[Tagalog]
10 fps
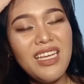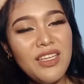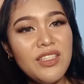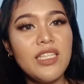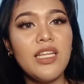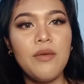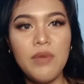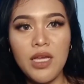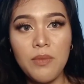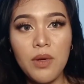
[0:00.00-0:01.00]
yun nga
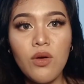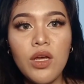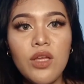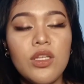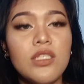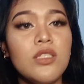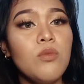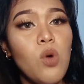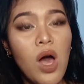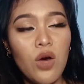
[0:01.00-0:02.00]
naka-makeup ako ngayon kasi
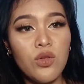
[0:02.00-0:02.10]
gumawa